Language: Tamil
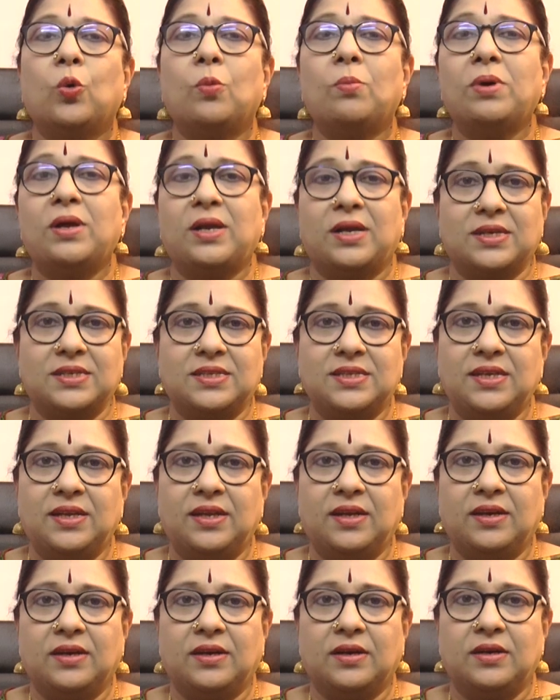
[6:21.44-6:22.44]
கும்பராசி
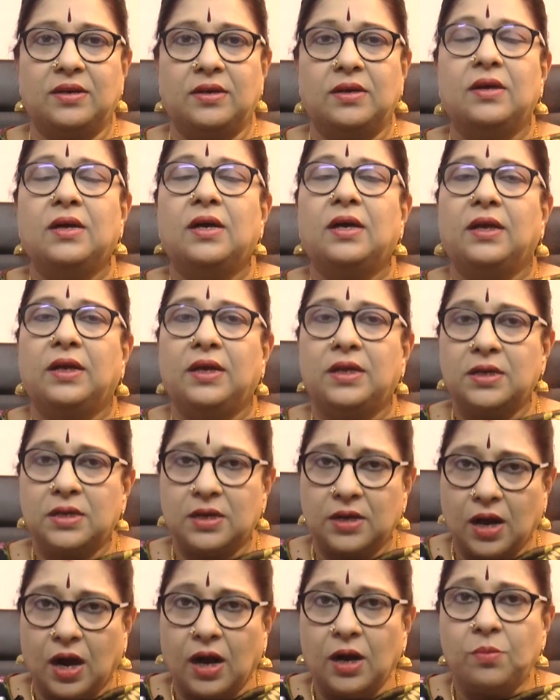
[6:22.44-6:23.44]
நேர்கள்
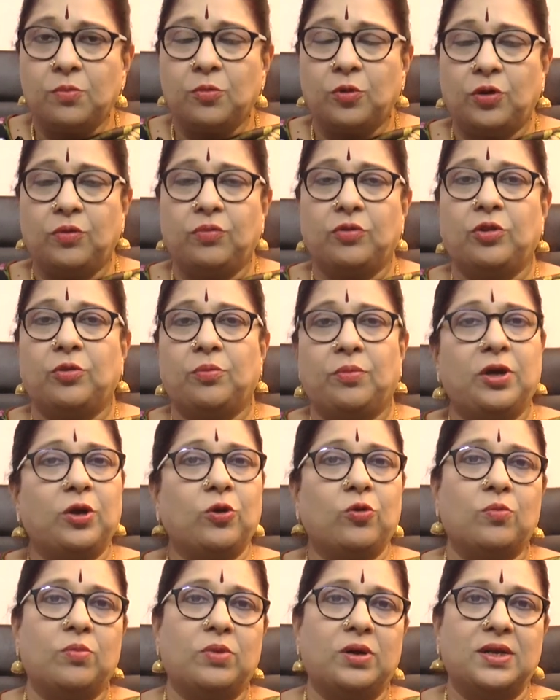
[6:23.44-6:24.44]
இன்று நாள் முழுவதுமே
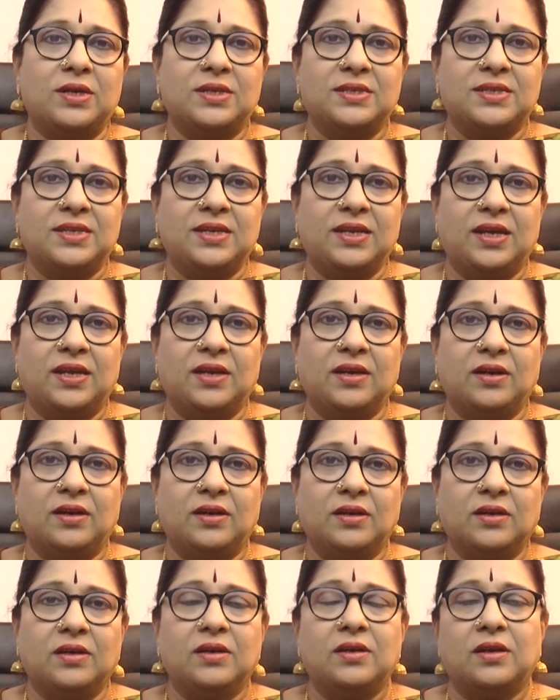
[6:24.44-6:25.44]
கும்பராசி
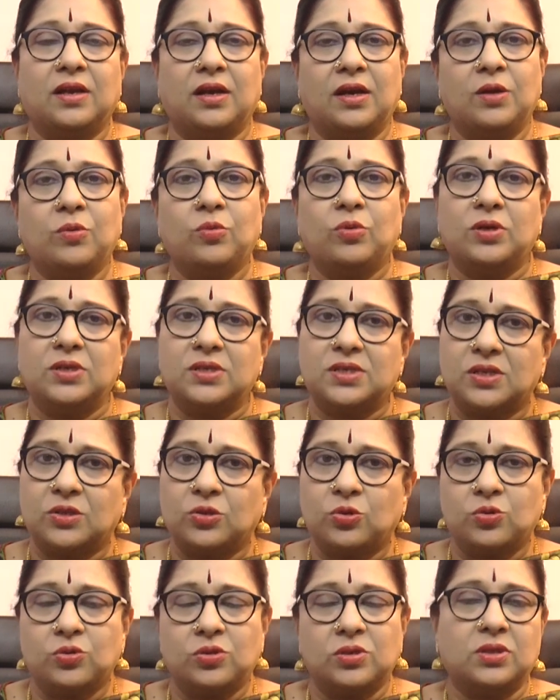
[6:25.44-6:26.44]
நேர்களுக்கு நல்ல ஒரு
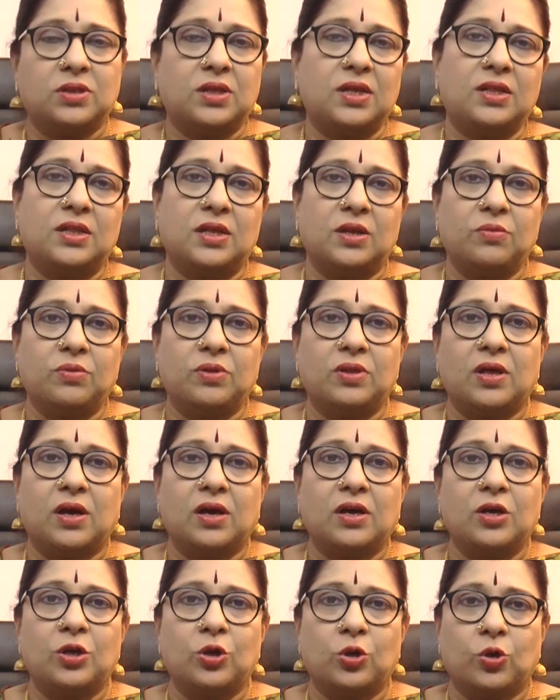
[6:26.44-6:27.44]
சந்தோஷத்தை
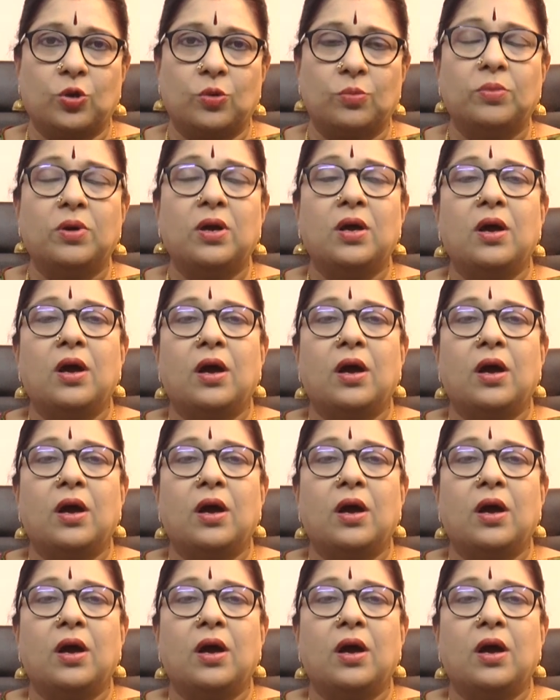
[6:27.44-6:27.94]
தருவதாக இருக்கும்